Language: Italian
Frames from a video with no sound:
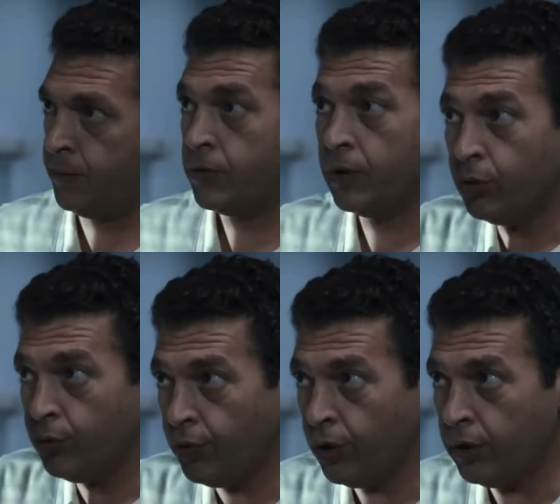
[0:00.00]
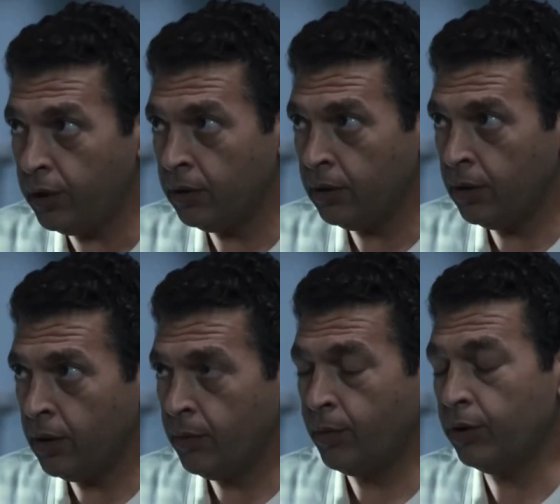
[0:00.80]
Se tu vuoi,
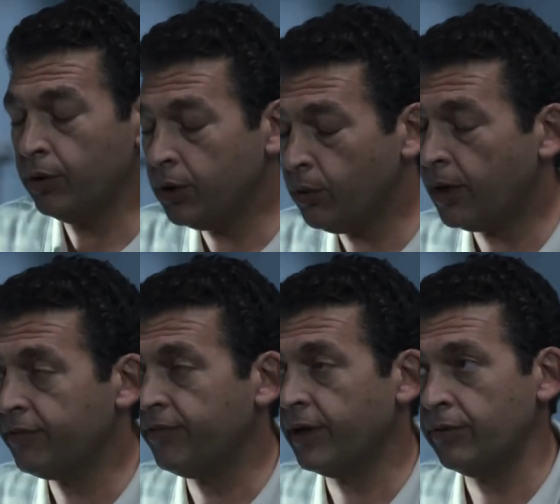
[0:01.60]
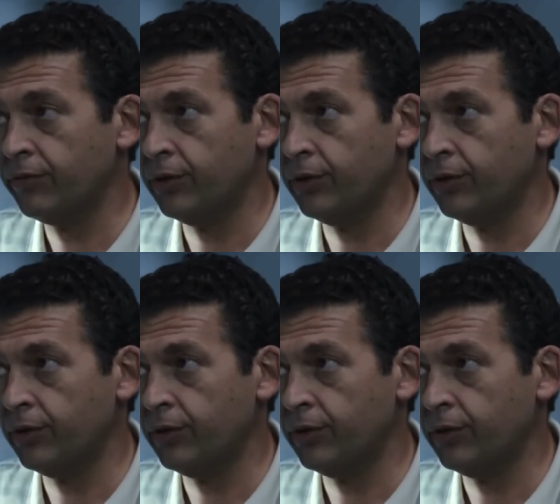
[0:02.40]
puoi continuare a fare la